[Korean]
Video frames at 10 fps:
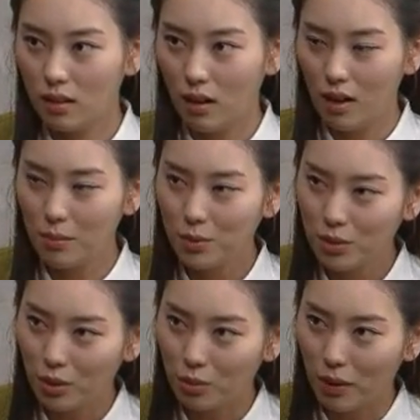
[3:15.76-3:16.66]
할머니
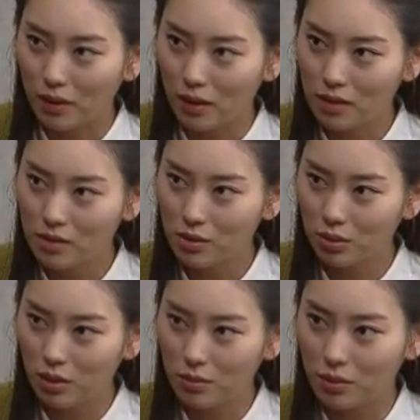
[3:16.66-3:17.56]
결혼 반대하시는
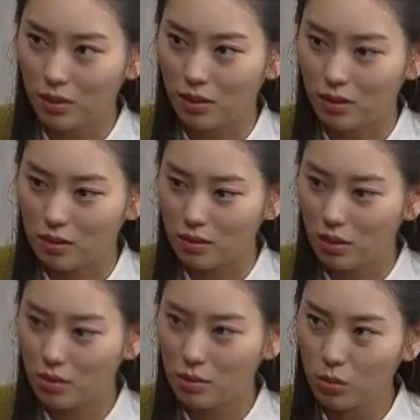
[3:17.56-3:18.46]
것 때문에
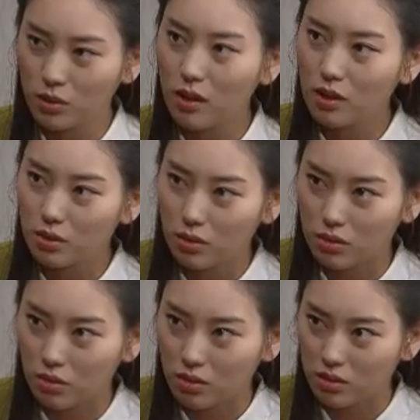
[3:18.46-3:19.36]
속상하셔서
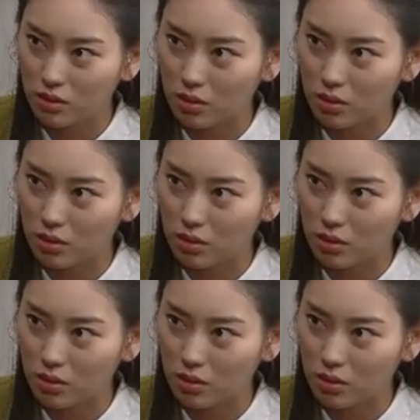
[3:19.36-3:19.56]
그러시는